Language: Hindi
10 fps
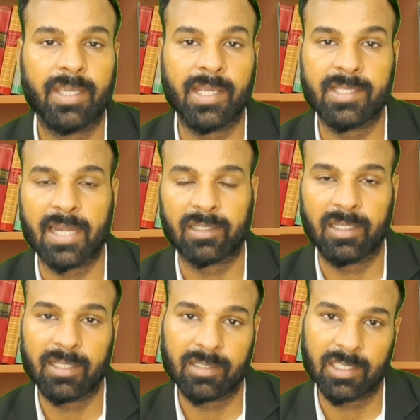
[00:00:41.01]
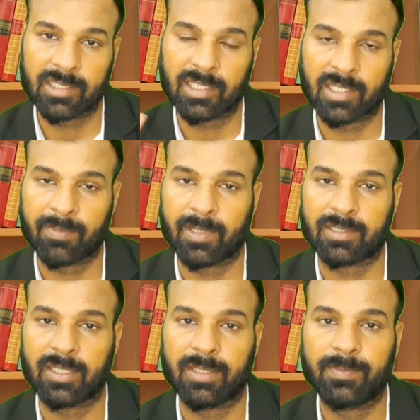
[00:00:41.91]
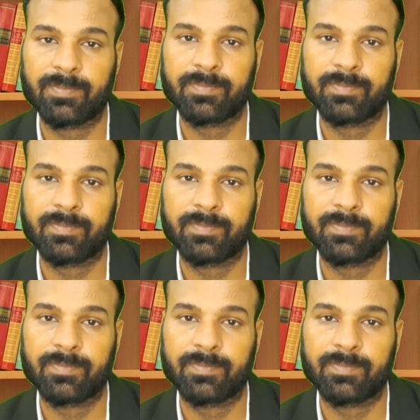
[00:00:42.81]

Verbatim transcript: एग्जैक्टली कितना टाइम लगता है